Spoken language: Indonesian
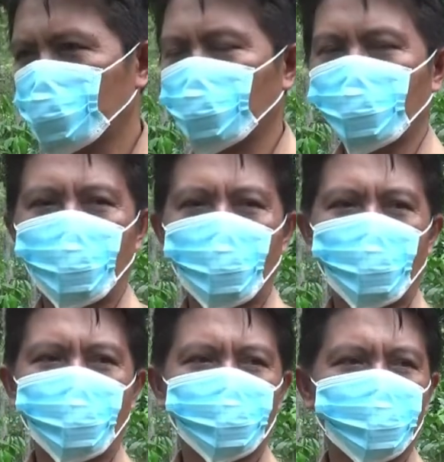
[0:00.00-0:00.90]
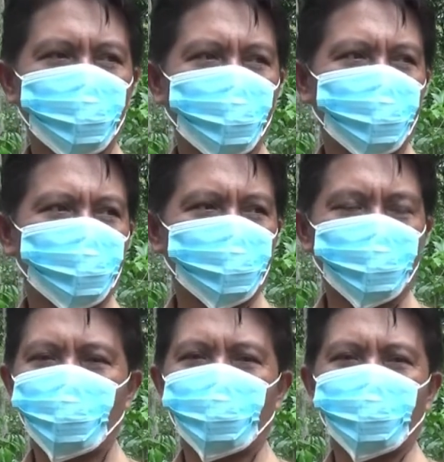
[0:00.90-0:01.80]
supaya tidak
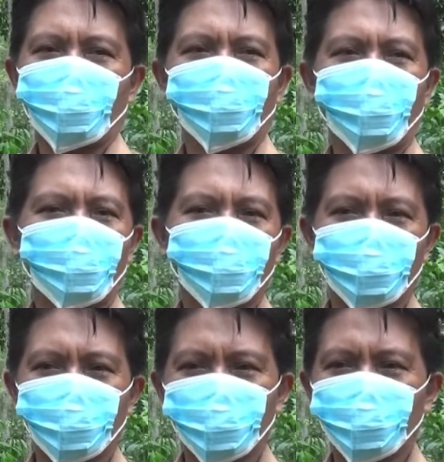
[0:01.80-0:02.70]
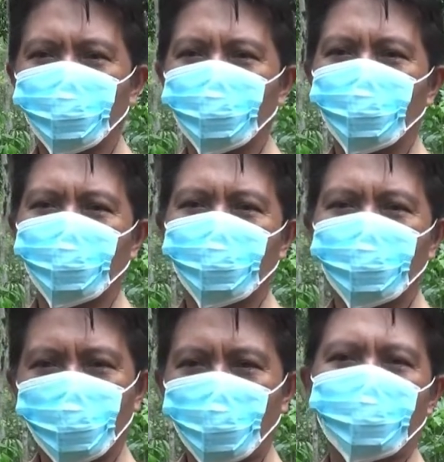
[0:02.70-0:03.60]
kelihatan orang waktu
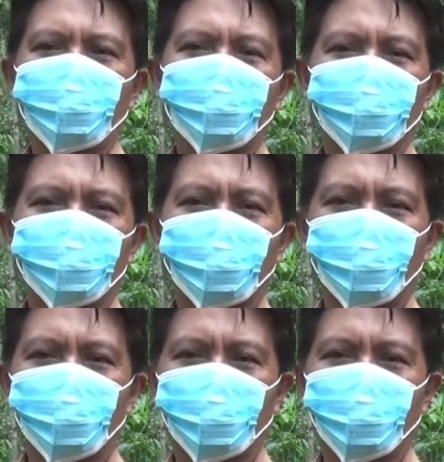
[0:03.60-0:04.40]
saat itu sudah.